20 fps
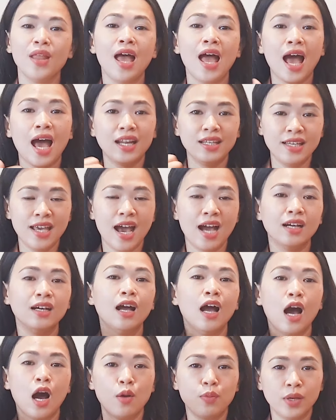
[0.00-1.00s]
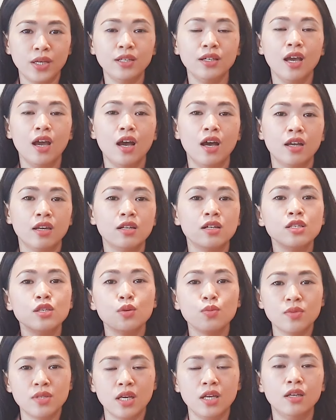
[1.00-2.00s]
Han Nhang, Hồng Ích, Nữ
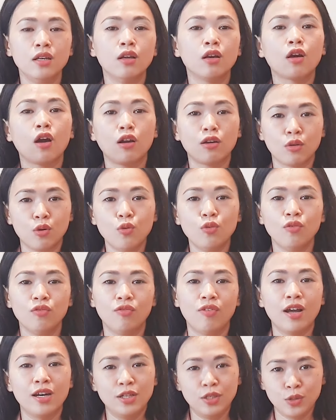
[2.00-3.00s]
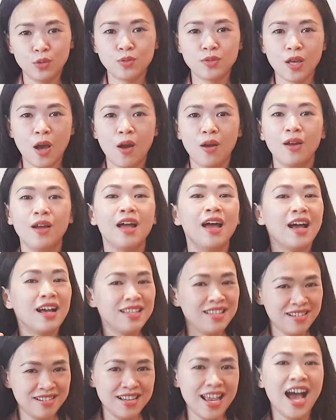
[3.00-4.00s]
Sung Jin, Con Cúc và Nữ Túc Sau.
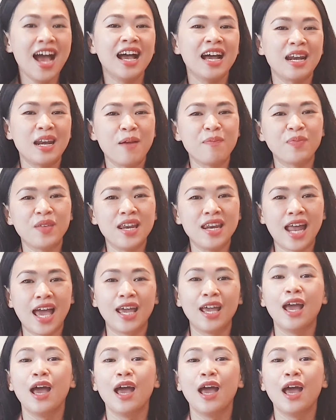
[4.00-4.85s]
Nhớ nhá, năm tên này